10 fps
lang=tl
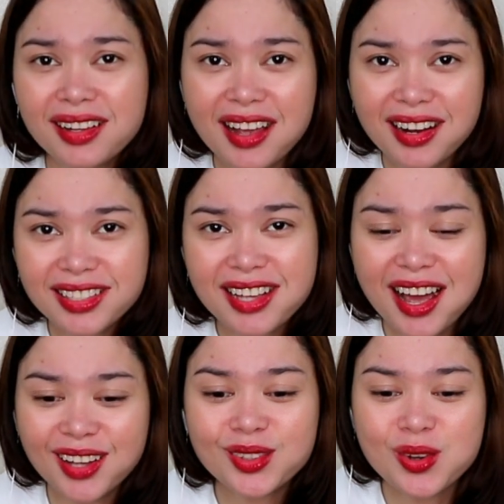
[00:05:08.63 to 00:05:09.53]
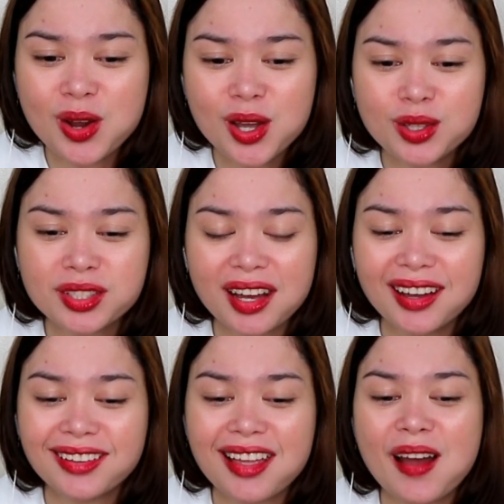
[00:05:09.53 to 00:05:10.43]
nalalasahan ko ngayon sa
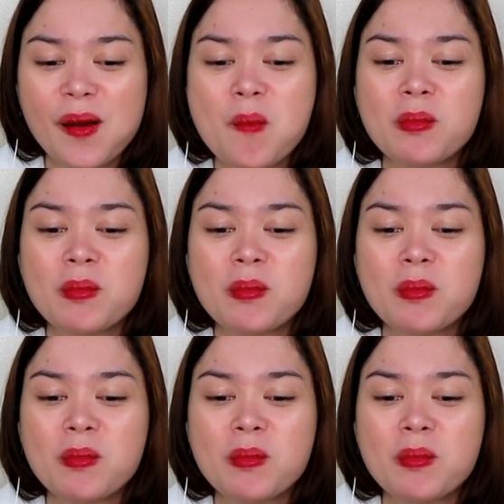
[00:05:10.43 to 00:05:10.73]
kanya,